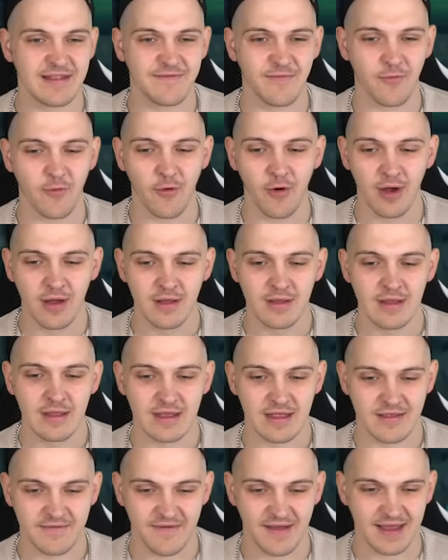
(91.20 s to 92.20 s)
wo
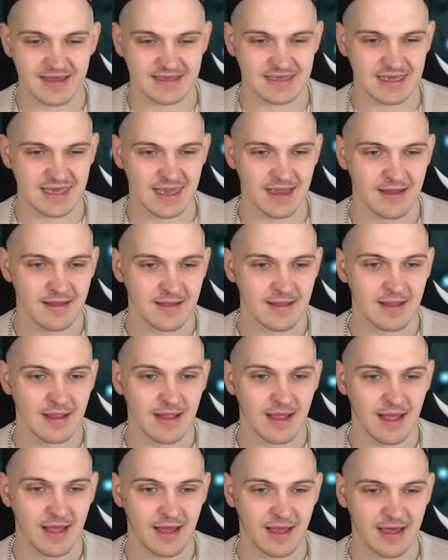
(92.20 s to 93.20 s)
quasi,
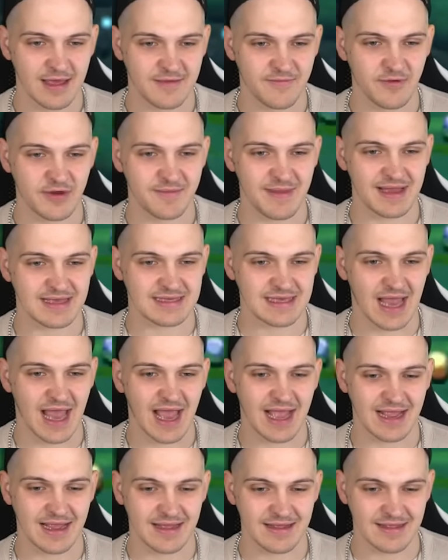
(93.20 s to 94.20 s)
äh, ich würde mal
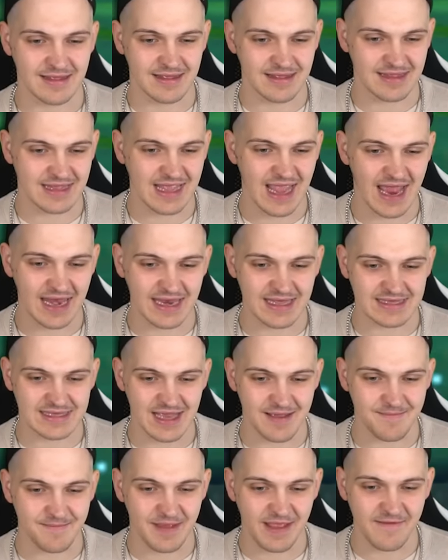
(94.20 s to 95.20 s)
sagen, die
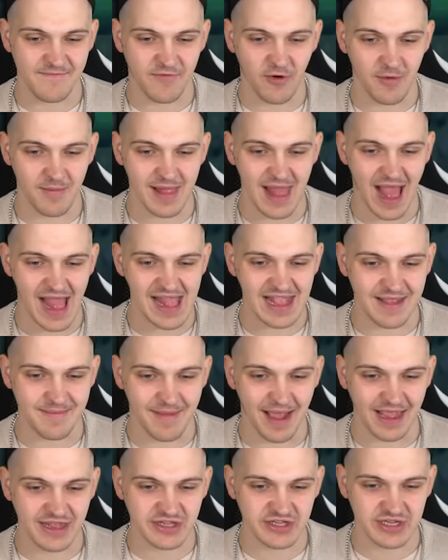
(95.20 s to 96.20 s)
NSMB-Formel
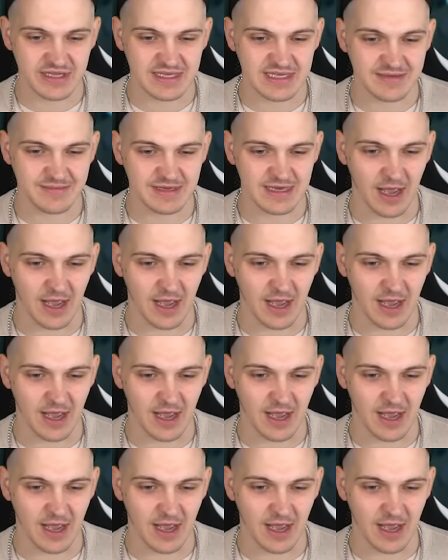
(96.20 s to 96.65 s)
allgemein schon ziemlich